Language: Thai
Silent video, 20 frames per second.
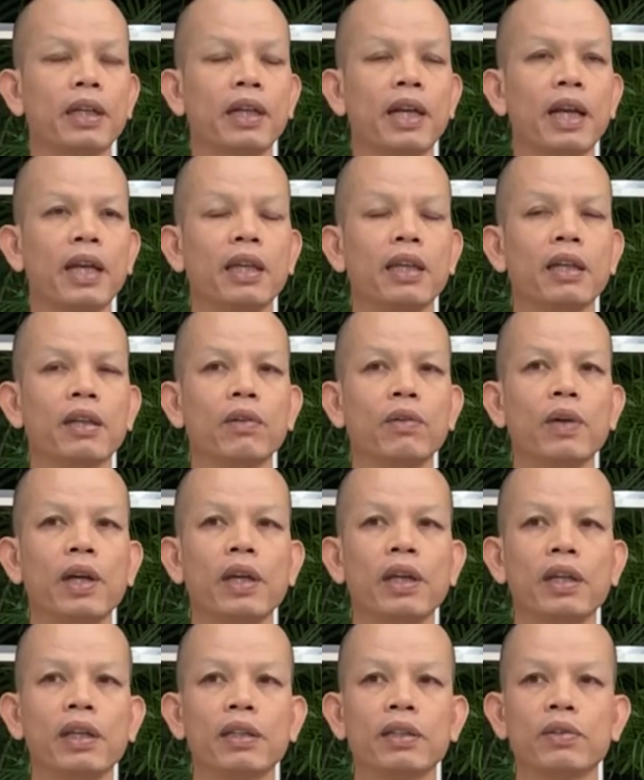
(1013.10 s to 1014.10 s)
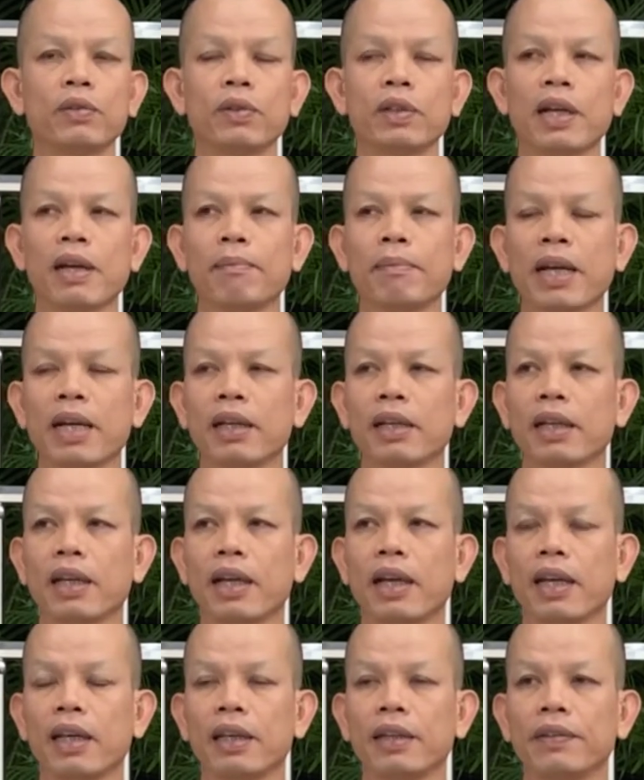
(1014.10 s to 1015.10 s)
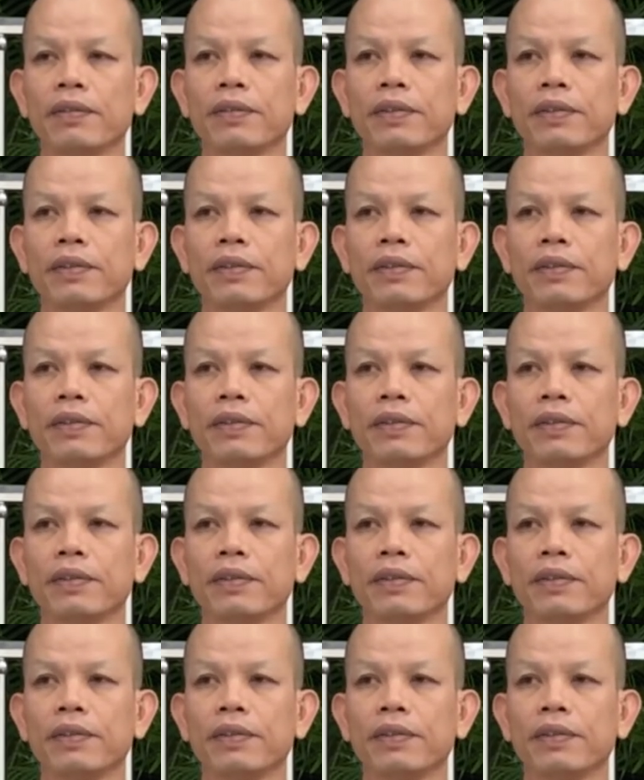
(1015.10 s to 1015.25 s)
อยากได้อยากรวยอยได้โซดาบันก็ได้